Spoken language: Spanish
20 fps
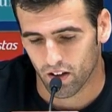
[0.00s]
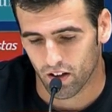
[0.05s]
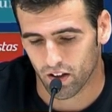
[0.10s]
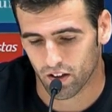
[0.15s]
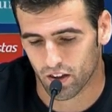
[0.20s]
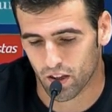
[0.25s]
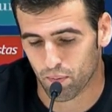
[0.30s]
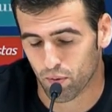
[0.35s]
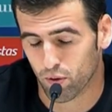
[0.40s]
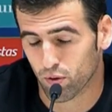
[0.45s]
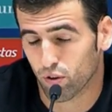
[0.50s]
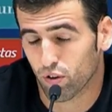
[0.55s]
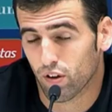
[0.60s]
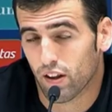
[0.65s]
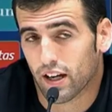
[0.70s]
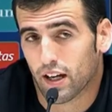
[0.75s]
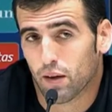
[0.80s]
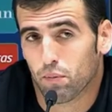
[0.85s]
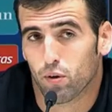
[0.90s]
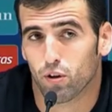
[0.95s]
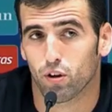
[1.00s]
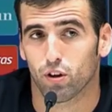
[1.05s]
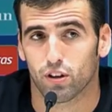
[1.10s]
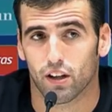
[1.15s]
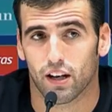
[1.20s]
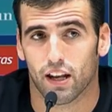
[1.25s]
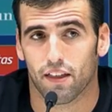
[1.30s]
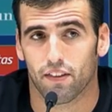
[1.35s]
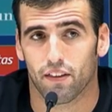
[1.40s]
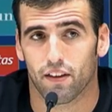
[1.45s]
esta oportunidad que he podido
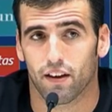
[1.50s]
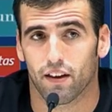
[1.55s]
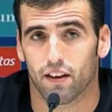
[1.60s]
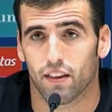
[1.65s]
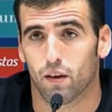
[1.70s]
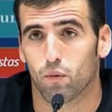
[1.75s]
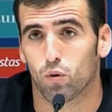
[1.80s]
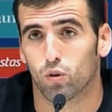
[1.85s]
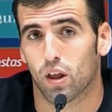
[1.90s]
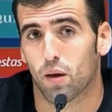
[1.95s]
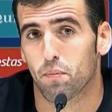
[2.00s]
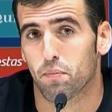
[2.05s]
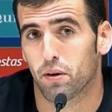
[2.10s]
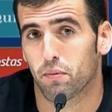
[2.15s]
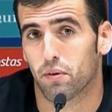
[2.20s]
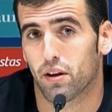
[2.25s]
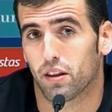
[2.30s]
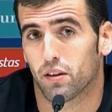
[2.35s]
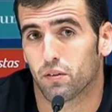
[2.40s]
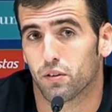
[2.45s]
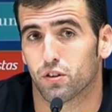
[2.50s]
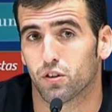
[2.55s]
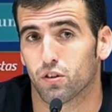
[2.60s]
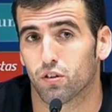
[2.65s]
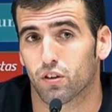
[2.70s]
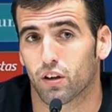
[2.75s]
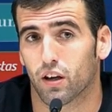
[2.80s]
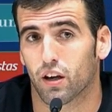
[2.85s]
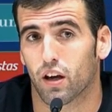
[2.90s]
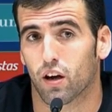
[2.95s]
tener de debutar en Primera
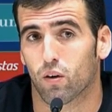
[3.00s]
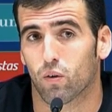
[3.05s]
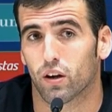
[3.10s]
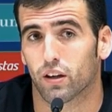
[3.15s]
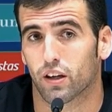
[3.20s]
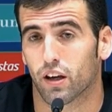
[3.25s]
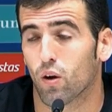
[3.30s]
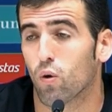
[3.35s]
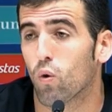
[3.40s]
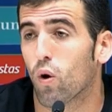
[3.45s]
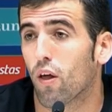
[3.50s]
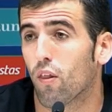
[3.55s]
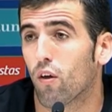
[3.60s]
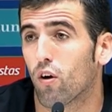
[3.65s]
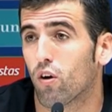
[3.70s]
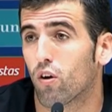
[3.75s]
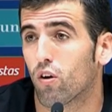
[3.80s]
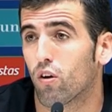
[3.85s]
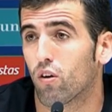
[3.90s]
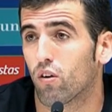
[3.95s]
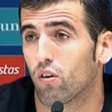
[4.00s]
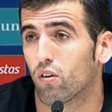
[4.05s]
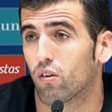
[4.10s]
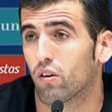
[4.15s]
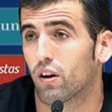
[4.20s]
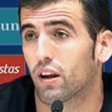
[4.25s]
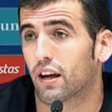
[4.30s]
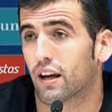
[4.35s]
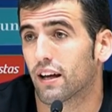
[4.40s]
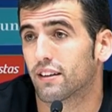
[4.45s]
División que a cualquier jugador
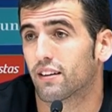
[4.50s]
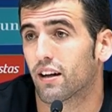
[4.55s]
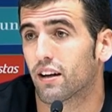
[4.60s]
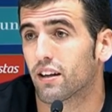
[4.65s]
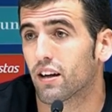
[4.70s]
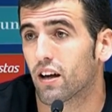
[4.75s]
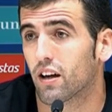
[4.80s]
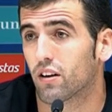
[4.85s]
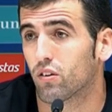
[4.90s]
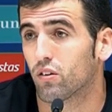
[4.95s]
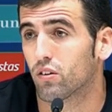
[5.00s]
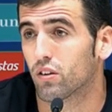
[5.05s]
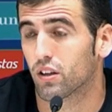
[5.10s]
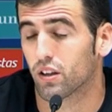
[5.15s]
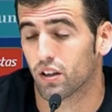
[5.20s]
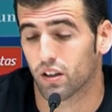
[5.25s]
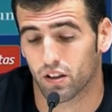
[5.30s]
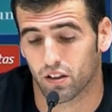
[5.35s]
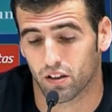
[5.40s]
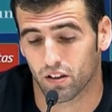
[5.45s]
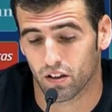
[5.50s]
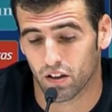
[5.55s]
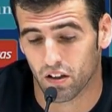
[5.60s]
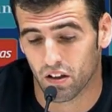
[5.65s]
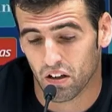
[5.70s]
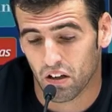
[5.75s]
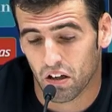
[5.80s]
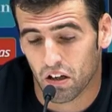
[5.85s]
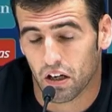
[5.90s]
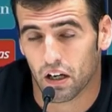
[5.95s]
le encantaría, ¿no? Y,
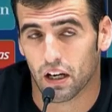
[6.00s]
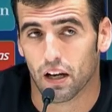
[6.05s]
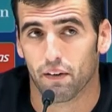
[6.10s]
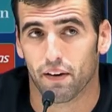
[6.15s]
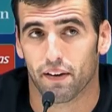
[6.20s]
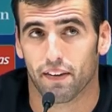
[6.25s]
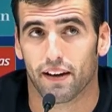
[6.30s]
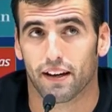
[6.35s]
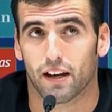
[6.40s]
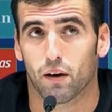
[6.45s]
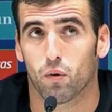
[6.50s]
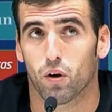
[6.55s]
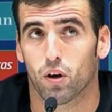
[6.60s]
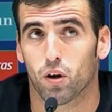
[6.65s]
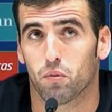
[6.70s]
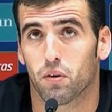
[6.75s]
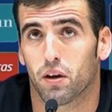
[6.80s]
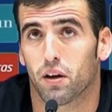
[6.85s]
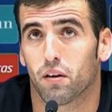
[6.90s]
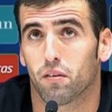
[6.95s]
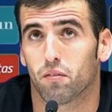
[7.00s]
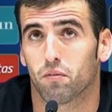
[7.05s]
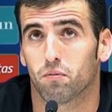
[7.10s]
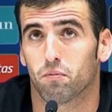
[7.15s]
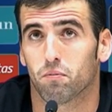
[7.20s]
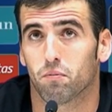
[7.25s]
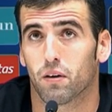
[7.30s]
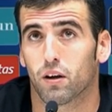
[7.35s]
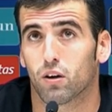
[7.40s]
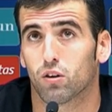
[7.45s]
la verdad que, bueno, me,
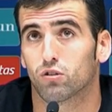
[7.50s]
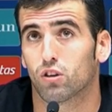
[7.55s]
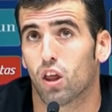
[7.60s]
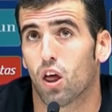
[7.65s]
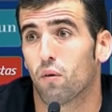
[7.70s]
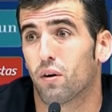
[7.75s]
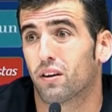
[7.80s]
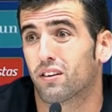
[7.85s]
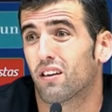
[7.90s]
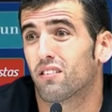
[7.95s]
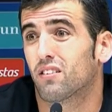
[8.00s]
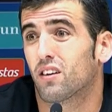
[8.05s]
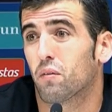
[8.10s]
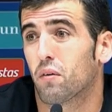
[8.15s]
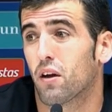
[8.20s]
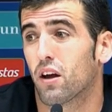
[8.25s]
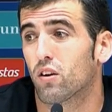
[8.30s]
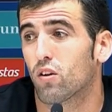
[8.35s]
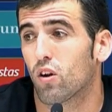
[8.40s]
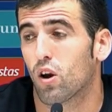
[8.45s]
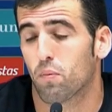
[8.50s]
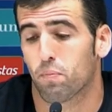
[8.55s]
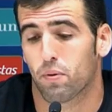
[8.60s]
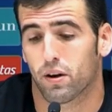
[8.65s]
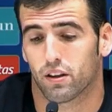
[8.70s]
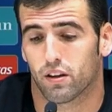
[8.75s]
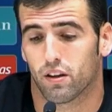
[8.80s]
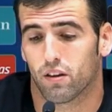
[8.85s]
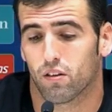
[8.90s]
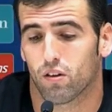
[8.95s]
he encontrado bastante bien, ¿no? Los
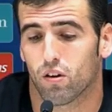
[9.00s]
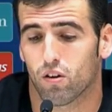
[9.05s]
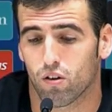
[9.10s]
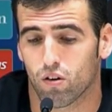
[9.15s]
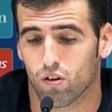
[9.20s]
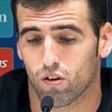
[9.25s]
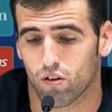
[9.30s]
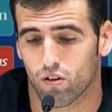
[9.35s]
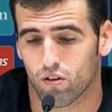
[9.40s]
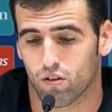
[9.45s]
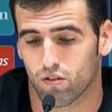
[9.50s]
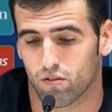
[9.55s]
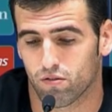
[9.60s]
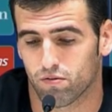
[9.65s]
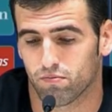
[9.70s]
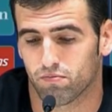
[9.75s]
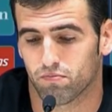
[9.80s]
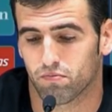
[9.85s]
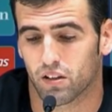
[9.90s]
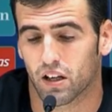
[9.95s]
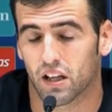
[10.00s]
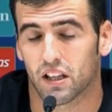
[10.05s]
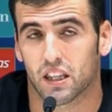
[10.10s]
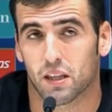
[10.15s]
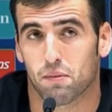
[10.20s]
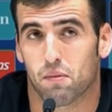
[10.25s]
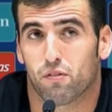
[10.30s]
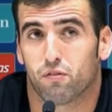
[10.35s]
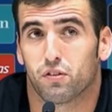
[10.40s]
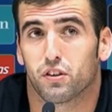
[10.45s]
partidos, en el
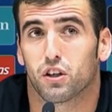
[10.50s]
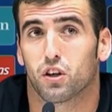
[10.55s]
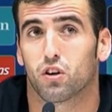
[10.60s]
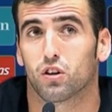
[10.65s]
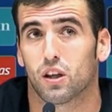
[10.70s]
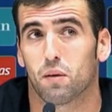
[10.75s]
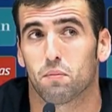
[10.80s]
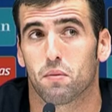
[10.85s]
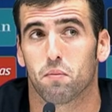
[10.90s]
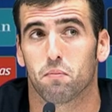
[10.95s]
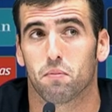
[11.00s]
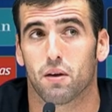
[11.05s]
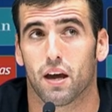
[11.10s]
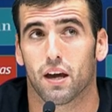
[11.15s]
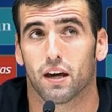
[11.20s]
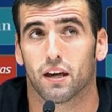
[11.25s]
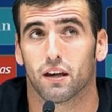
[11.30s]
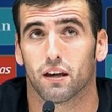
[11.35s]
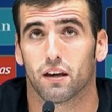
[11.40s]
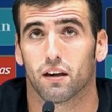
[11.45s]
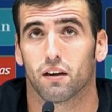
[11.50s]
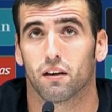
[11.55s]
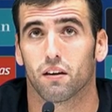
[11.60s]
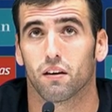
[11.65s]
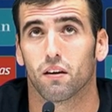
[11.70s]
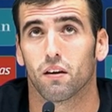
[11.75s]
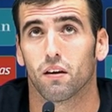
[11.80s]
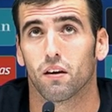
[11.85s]
tema físico también bien y,